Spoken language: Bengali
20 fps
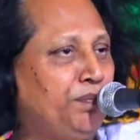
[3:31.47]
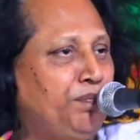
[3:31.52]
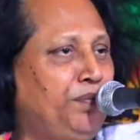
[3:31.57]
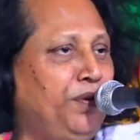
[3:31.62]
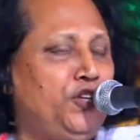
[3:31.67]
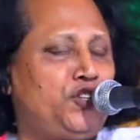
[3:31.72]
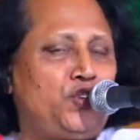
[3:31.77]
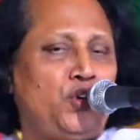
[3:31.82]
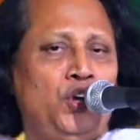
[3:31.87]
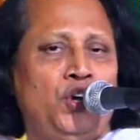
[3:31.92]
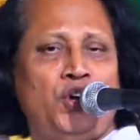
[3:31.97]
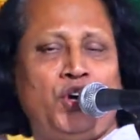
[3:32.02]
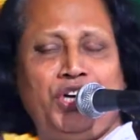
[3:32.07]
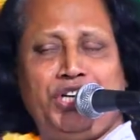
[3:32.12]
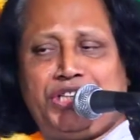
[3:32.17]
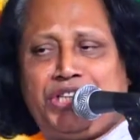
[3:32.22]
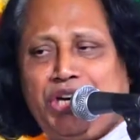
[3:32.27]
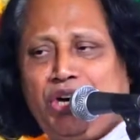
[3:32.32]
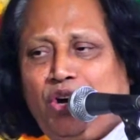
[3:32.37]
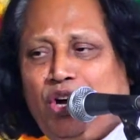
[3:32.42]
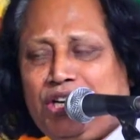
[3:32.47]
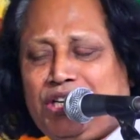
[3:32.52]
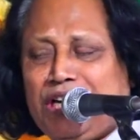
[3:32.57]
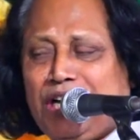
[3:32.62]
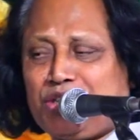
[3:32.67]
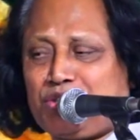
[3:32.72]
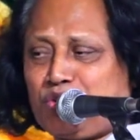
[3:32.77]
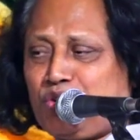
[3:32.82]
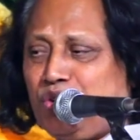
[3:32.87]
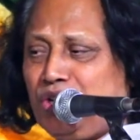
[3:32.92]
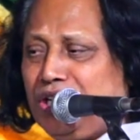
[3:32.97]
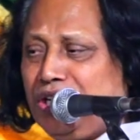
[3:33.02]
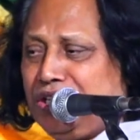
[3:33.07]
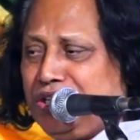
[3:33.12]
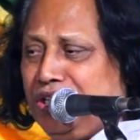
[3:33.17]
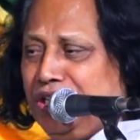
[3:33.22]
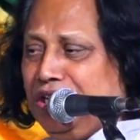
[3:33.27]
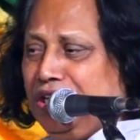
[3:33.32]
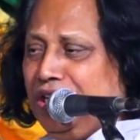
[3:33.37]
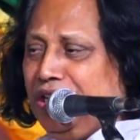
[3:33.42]
পিছন হইতে হঠাৎ করে
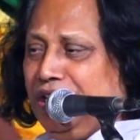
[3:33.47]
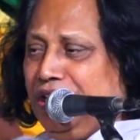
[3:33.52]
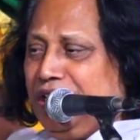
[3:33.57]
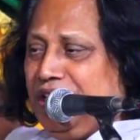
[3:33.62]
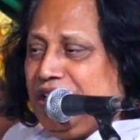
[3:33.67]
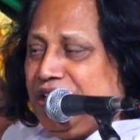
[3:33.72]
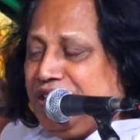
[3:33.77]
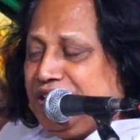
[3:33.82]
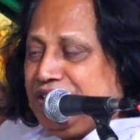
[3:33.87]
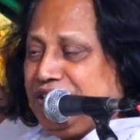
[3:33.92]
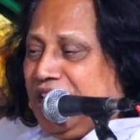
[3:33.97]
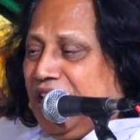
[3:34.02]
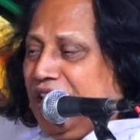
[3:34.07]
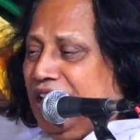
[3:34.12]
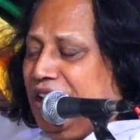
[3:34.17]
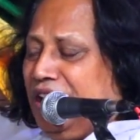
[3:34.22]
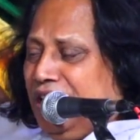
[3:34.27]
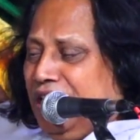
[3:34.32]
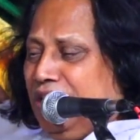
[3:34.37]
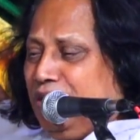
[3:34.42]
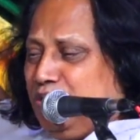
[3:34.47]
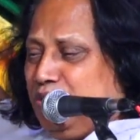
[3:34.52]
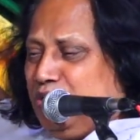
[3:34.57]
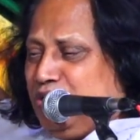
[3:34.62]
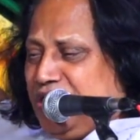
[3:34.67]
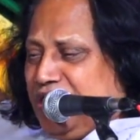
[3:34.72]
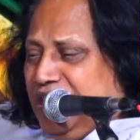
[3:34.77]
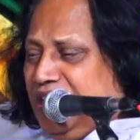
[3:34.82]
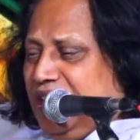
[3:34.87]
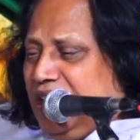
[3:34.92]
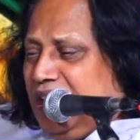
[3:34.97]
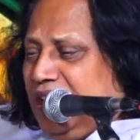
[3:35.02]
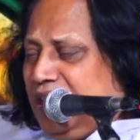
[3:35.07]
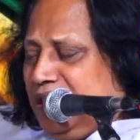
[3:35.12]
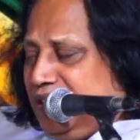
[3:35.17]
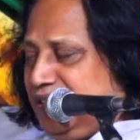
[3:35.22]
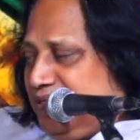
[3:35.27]
তিনি জায়রে উঠিয়া